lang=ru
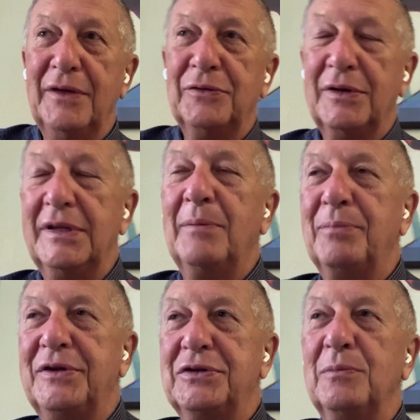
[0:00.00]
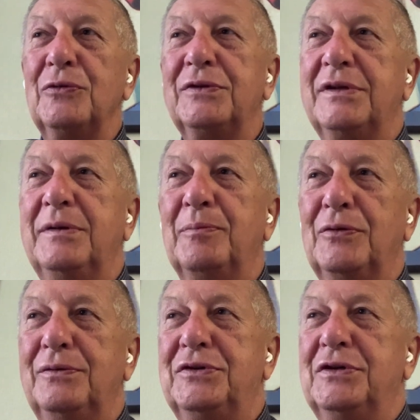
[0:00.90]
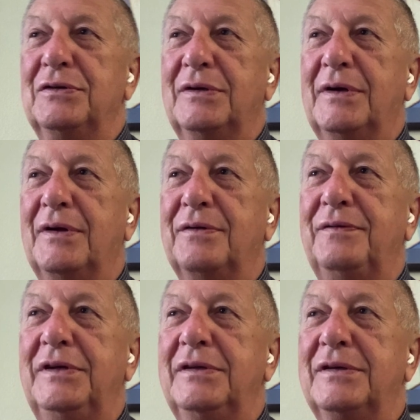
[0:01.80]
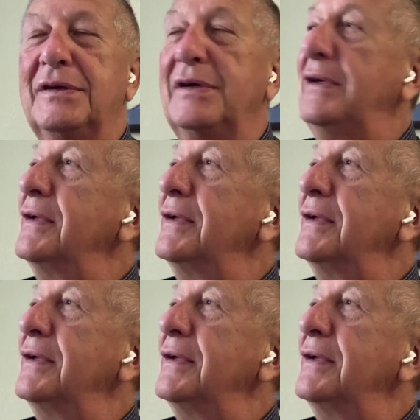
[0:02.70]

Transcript: но она почему-то не получила развития,